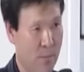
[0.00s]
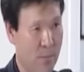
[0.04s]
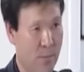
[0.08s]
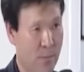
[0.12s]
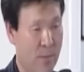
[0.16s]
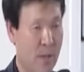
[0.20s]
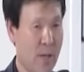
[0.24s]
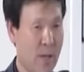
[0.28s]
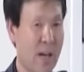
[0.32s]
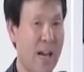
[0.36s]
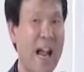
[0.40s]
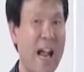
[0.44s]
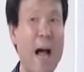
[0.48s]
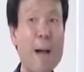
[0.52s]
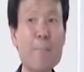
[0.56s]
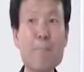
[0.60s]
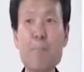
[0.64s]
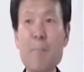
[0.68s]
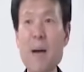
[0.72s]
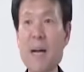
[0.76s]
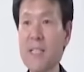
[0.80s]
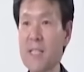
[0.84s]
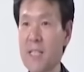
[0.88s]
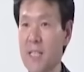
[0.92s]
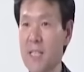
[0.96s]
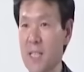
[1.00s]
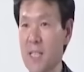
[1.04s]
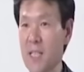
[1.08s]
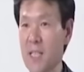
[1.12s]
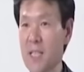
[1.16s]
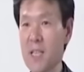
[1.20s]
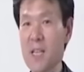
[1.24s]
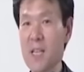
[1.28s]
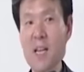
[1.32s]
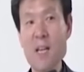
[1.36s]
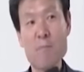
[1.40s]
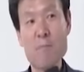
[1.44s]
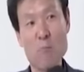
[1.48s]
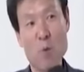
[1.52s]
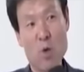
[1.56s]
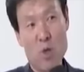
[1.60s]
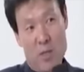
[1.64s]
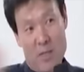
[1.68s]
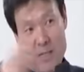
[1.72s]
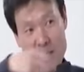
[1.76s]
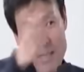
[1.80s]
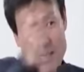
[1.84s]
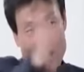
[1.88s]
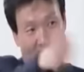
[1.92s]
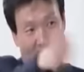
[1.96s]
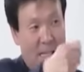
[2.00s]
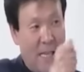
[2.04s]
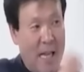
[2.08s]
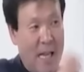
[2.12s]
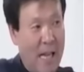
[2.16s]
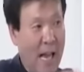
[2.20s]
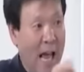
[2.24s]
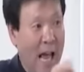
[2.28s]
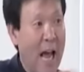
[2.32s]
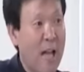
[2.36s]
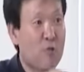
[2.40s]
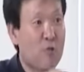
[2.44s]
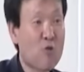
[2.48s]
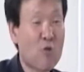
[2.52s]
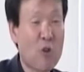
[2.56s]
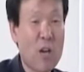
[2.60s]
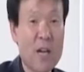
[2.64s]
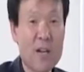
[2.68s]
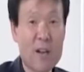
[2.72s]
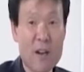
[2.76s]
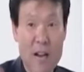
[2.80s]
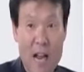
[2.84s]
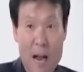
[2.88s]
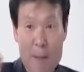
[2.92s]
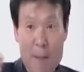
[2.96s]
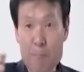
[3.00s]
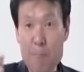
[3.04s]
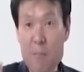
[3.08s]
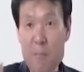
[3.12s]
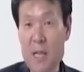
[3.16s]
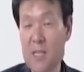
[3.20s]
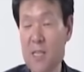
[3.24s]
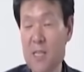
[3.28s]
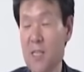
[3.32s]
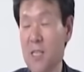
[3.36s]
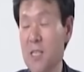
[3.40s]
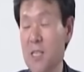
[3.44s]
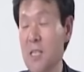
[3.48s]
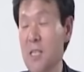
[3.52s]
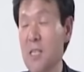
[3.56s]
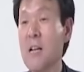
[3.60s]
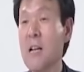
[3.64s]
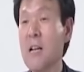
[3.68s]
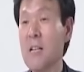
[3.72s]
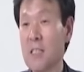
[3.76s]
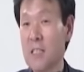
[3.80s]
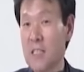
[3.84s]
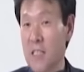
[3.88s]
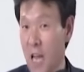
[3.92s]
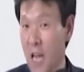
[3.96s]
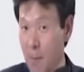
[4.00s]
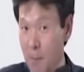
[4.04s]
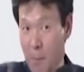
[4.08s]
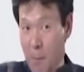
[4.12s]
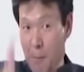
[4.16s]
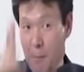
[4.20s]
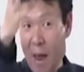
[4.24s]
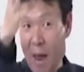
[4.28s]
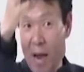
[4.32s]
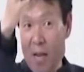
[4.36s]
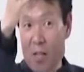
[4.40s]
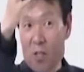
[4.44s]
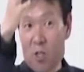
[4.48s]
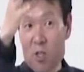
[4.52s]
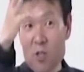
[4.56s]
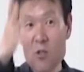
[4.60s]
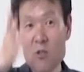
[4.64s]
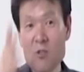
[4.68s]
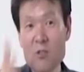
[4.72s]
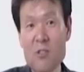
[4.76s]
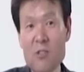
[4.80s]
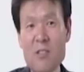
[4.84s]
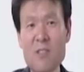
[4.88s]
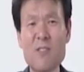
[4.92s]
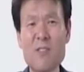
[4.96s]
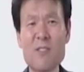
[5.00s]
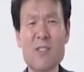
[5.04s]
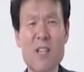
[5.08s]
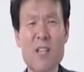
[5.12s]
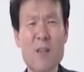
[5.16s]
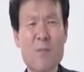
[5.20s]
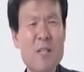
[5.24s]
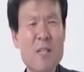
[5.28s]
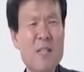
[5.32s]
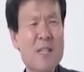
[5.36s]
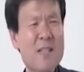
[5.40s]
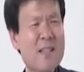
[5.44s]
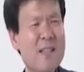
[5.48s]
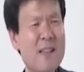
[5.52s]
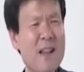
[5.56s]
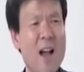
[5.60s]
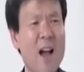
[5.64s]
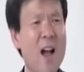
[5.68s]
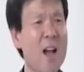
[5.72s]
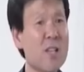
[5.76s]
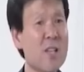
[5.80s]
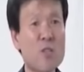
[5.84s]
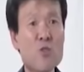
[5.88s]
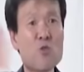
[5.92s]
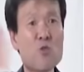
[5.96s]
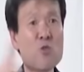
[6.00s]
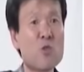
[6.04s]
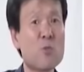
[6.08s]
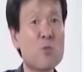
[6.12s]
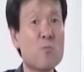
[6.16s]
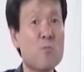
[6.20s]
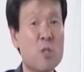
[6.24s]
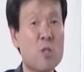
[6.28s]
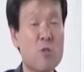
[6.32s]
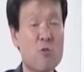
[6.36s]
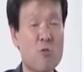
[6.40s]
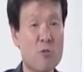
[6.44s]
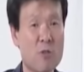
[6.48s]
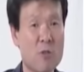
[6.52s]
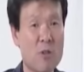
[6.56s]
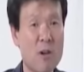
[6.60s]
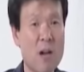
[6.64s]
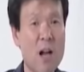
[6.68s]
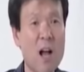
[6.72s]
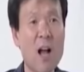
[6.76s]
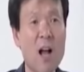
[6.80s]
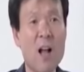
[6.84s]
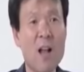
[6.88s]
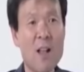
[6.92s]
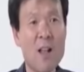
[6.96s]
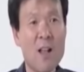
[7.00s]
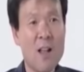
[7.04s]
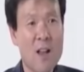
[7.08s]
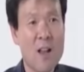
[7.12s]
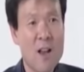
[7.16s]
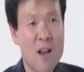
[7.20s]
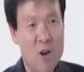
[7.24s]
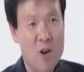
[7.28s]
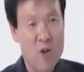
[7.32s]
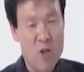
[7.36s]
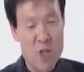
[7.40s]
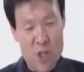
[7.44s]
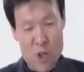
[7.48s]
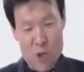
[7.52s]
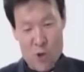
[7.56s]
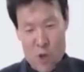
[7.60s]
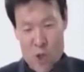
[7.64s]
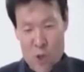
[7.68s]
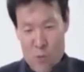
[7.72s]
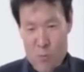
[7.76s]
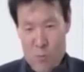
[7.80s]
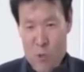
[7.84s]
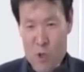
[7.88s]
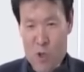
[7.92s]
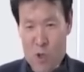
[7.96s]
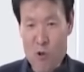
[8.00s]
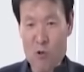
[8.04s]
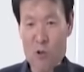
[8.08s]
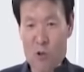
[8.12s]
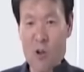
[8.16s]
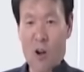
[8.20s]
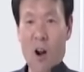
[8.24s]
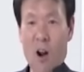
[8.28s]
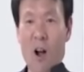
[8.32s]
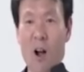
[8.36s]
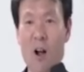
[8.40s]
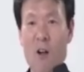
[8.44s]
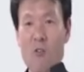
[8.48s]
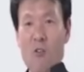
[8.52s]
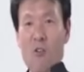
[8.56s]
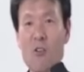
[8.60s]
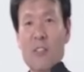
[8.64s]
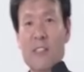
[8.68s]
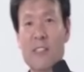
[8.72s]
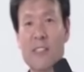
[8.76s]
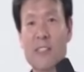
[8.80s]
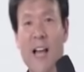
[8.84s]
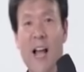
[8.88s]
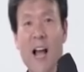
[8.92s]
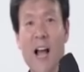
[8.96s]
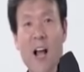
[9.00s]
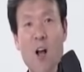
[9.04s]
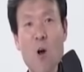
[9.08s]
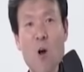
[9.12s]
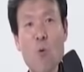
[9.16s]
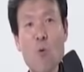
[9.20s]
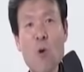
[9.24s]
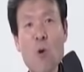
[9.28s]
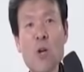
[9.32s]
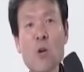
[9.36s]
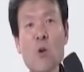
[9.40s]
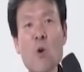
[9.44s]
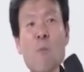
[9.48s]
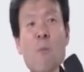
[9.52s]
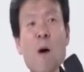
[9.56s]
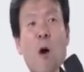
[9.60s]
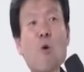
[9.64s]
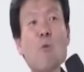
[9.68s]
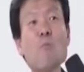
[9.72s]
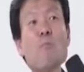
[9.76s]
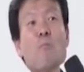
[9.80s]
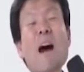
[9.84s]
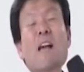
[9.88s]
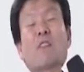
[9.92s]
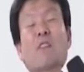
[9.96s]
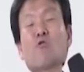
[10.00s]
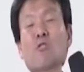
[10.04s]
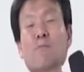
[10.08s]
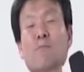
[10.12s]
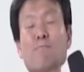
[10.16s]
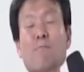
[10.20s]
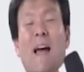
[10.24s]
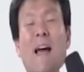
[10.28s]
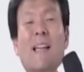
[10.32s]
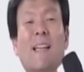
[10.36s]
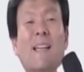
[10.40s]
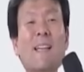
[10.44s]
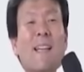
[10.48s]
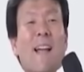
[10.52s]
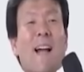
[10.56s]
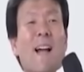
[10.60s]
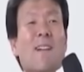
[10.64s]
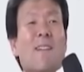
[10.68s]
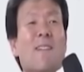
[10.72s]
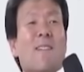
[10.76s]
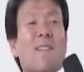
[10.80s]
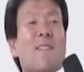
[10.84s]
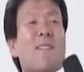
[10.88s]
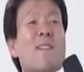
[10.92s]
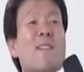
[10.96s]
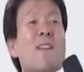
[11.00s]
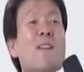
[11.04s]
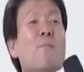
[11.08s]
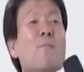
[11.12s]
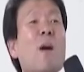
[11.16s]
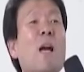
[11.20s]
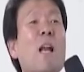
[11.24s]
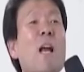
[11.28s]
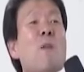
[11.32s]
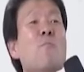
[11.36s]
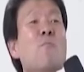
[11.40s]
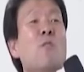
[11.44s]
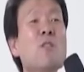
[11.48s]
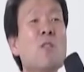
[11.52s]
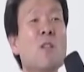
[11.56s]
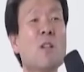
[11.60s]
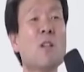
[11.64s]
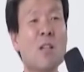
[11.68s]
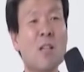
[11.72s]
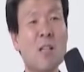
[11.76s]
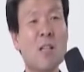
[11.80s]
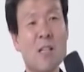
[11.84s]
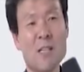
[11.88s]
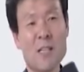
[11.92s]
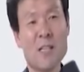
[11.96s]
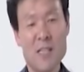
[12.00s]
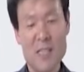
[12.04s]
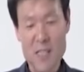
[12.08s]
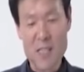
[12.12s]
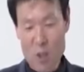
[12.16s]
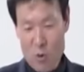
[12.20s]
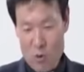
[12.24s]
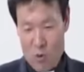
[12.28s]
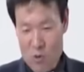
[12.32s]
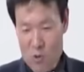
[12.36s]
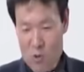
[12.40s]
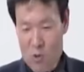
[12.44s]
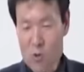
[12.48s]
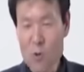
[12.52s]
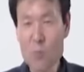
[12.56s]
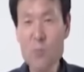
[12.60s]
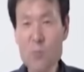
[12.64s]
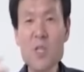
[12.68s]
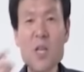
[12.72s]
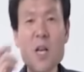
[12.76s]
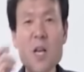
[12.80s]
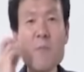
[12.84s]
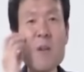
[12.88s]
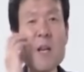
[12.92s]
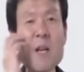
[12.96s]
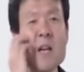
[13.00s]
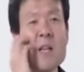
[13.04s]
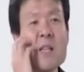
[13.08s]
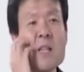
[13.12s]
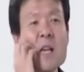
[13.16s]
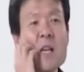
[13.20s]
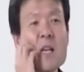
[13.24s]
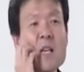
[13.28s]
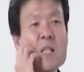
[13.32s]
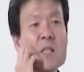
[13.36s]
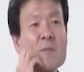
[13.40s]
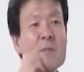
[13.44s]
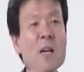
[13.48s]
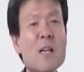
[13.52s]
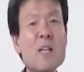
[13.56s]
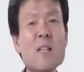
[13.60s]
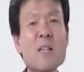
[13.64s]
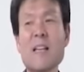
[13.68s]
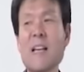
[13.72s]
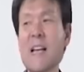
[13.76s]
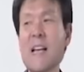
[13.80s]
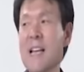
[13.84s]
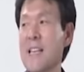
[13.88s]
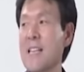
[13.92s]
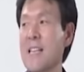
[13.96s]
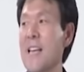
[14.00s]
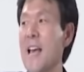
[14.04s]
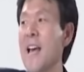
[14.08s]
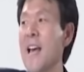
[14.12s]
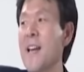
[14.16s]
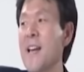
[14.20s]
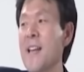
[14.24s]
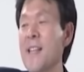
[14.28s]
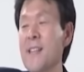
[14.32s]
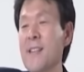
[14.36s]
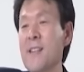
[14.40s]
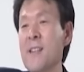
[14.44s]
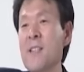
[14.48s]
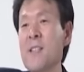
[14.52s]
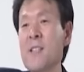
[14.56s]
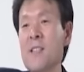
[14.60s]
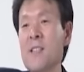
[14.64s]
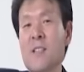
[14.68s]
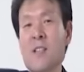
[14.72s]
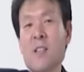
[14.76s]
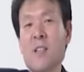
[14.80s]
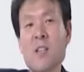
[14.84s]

네, 갓밭이 뭐 이게 가죽하는 갑밭이 그다음 백정들 이런 사람들 다 이순신 밑으로 들어가. 이순신 밑으로 들어가고 딱 외놈하고 마주 맞닥뜨리기만 하면 이게 또 좀 재미난 얘기지만은 얘네들은